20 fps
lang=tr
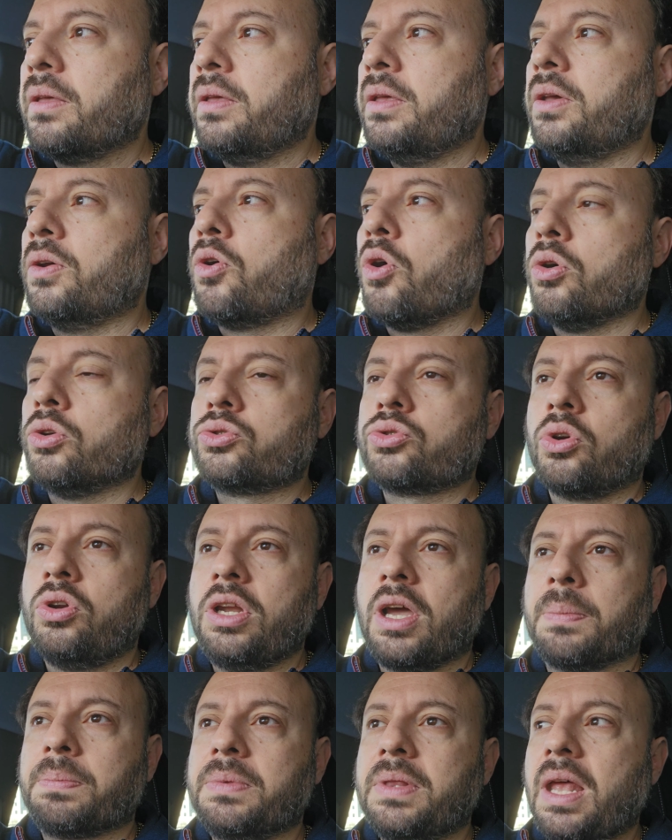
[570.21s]
E, kontrol
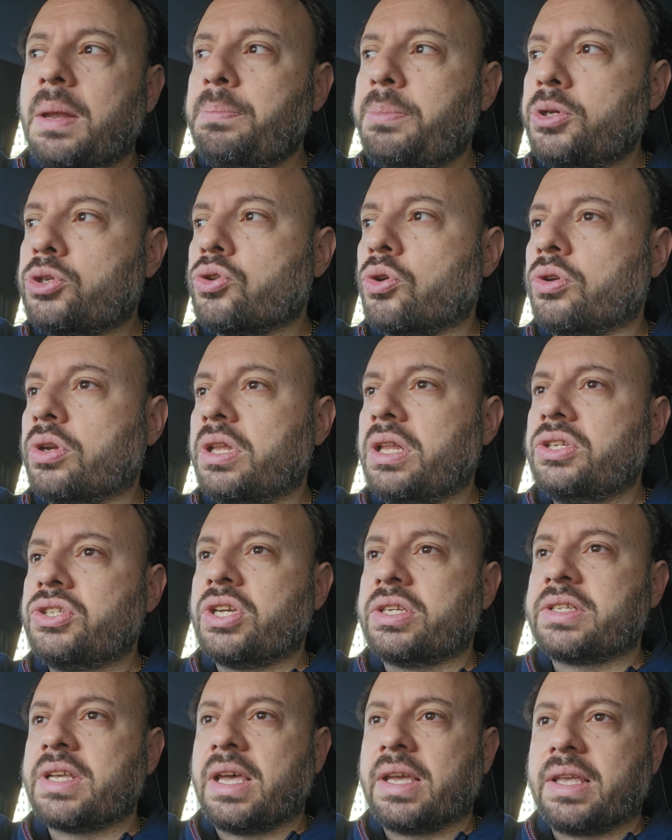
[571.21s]
yaptılar. Birçoğuna da
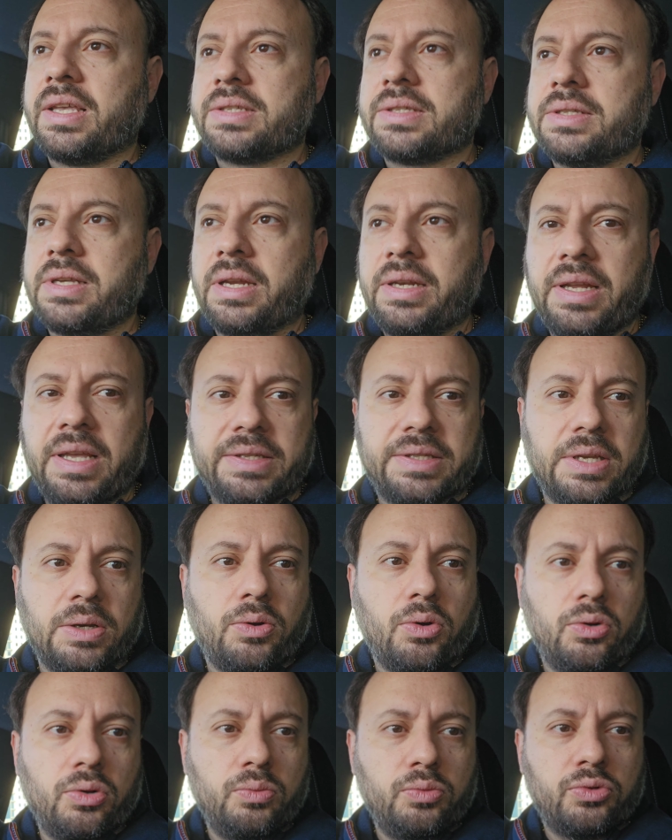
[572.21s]
ceza kestiler. Neyse
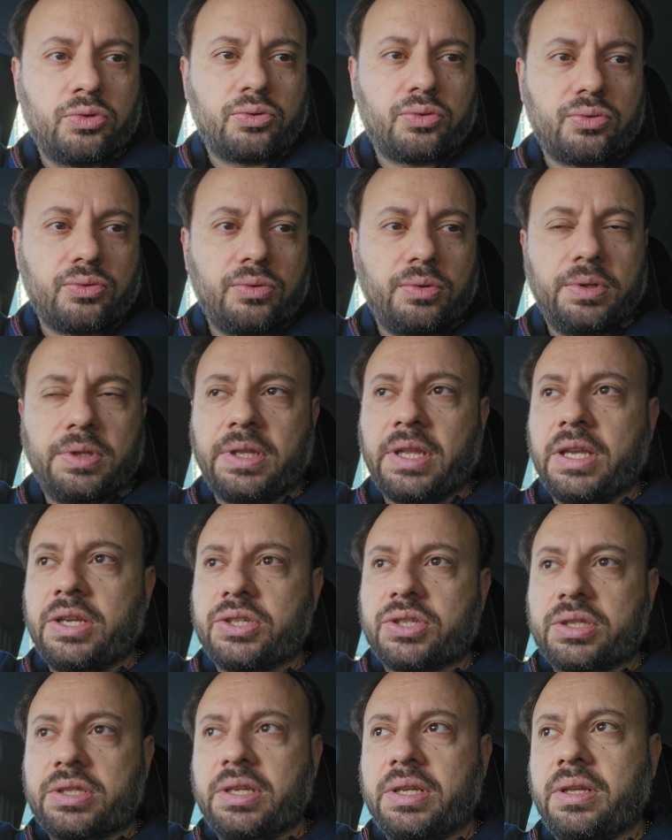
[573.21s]
konumuz
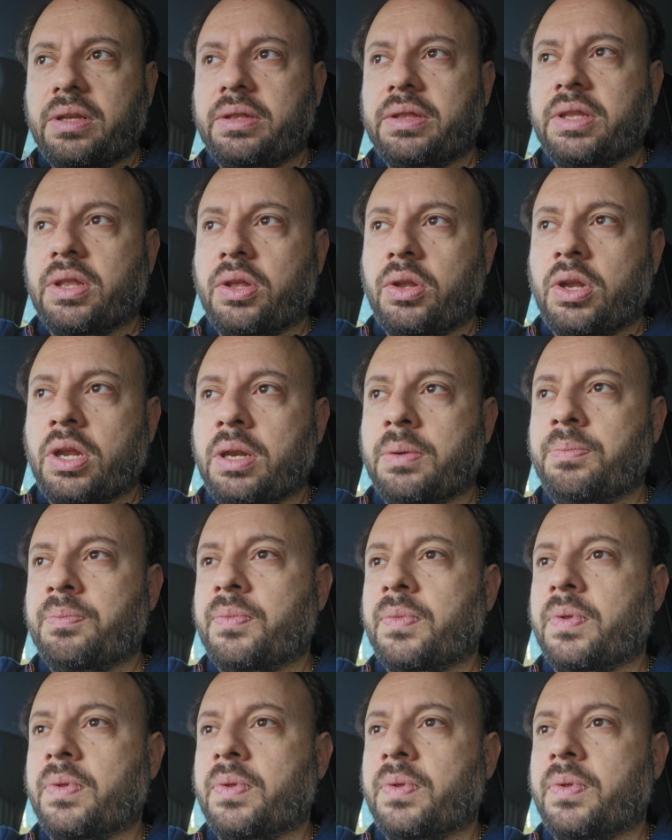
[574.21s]
değişti. Dönelim.